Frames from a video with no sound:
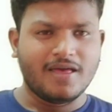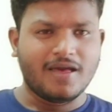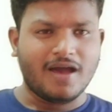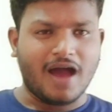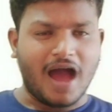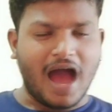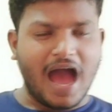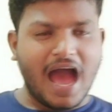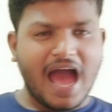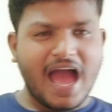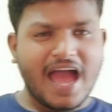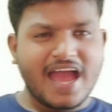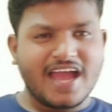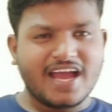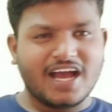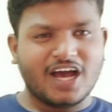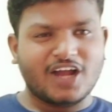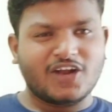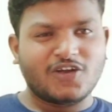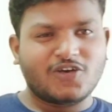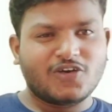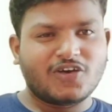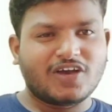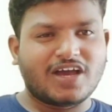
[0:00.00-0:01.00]
హాయ్
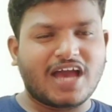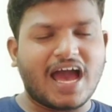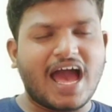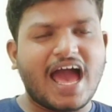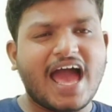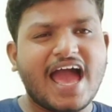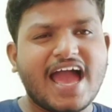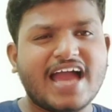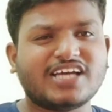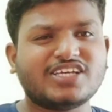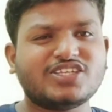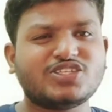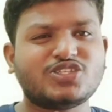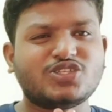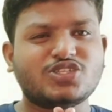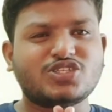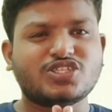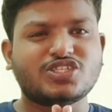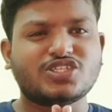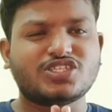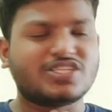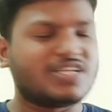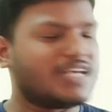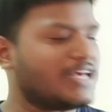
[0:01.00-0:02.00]
హలో గాయస్
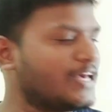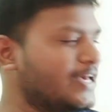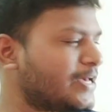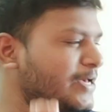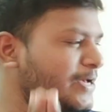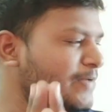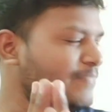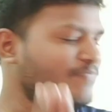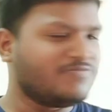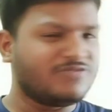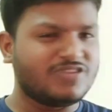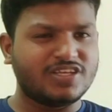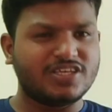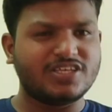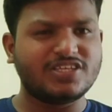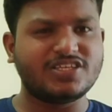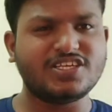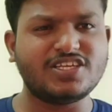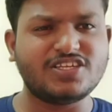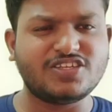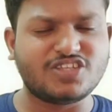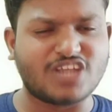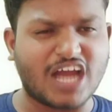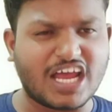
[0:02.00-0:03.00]
దిస్
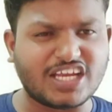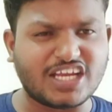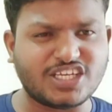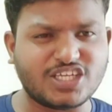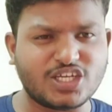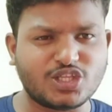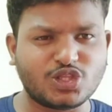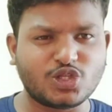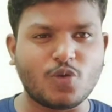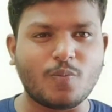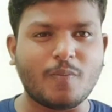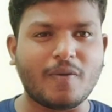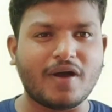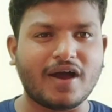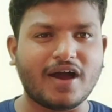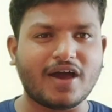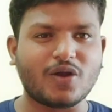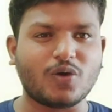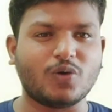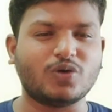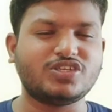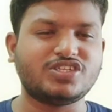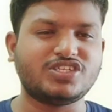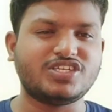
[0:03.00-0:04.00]
ఈజ్ రంజిత్
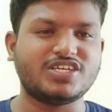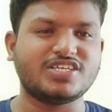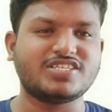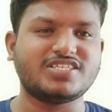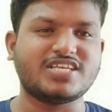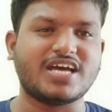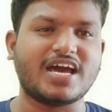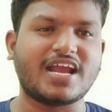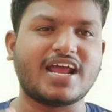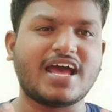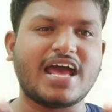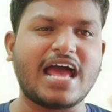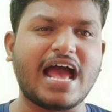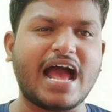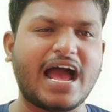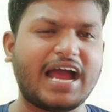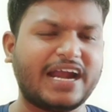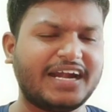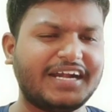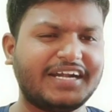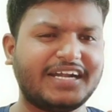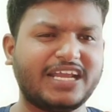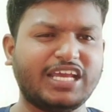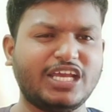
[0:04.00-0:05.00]
కుమార్ వచ్చేసారా
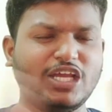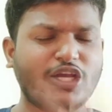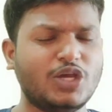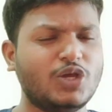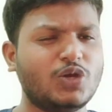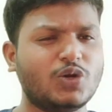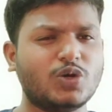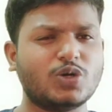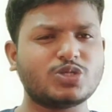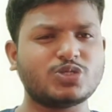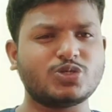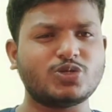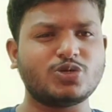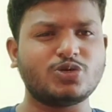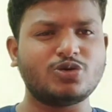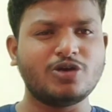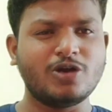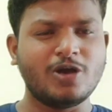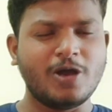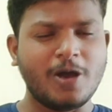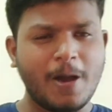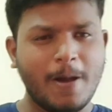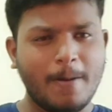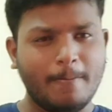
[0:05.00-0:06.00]
అంటే ఈరోజు
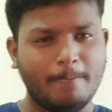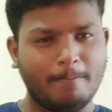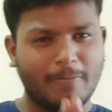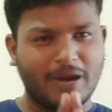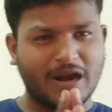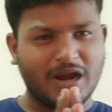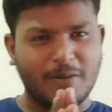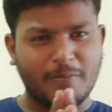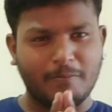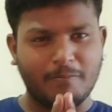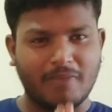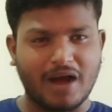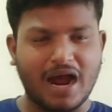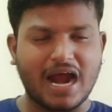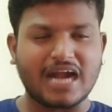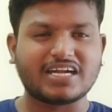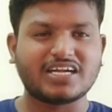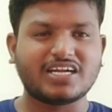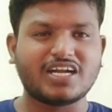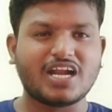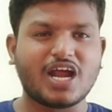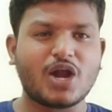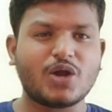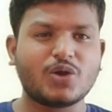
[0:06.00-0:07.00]
మనం
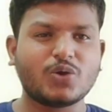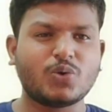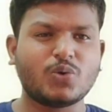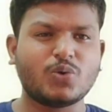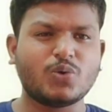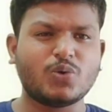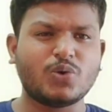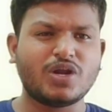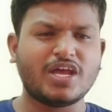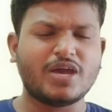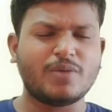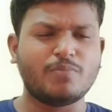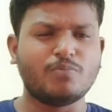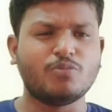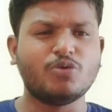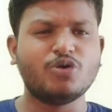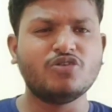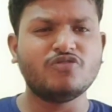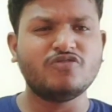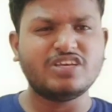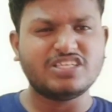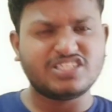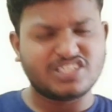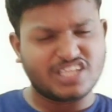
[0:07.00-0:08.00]
మాట్లాడుకునే
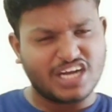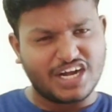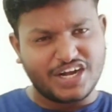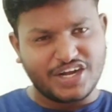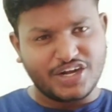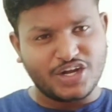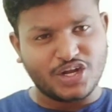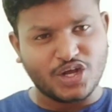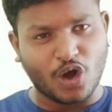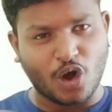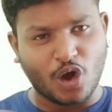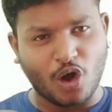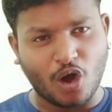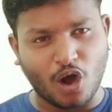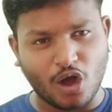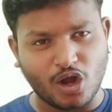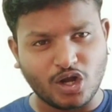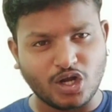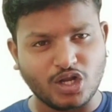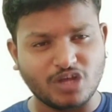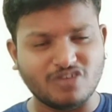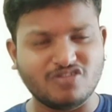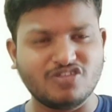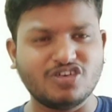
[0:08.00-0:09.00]
మూవీస్ రెండు
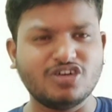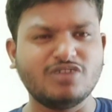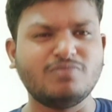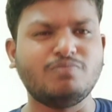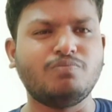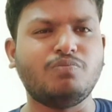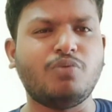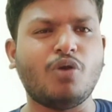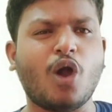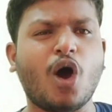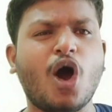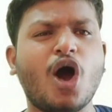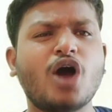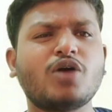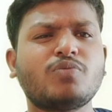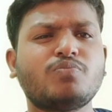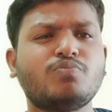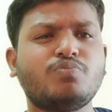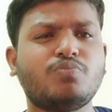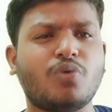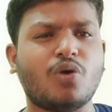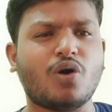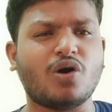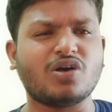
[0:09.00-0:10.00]
హాలీవుడ్ బ్లాక్
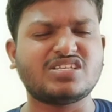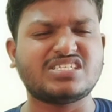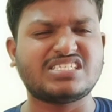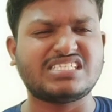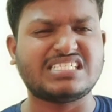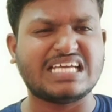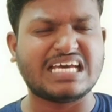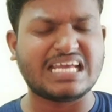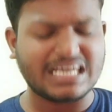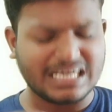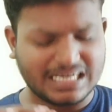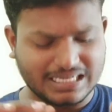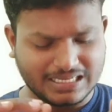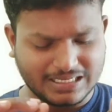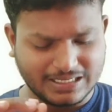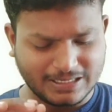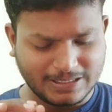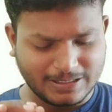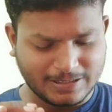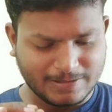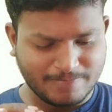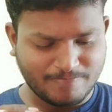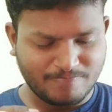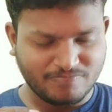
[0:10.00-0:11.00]
బాస్టర్
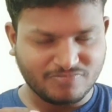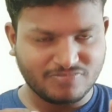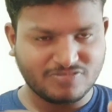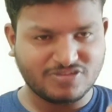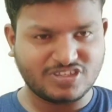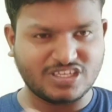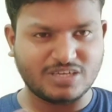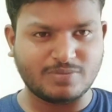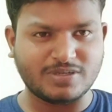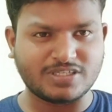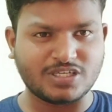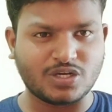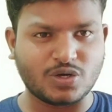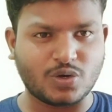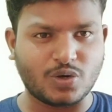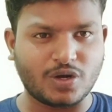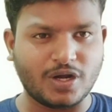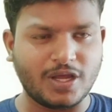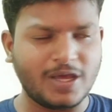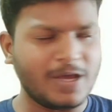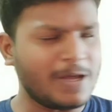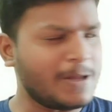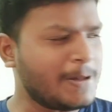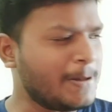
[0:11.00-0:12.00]
సినిమాస్
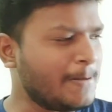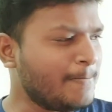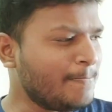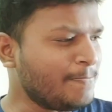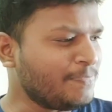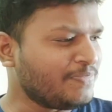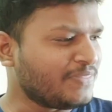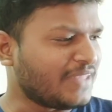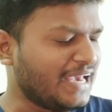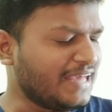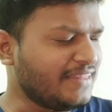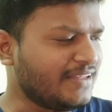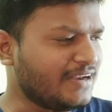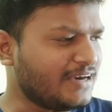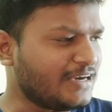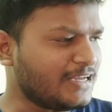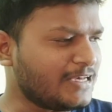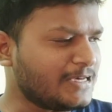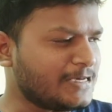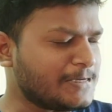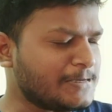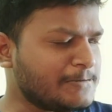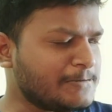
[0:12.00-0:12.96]
అనుకోండి ఏంటంటే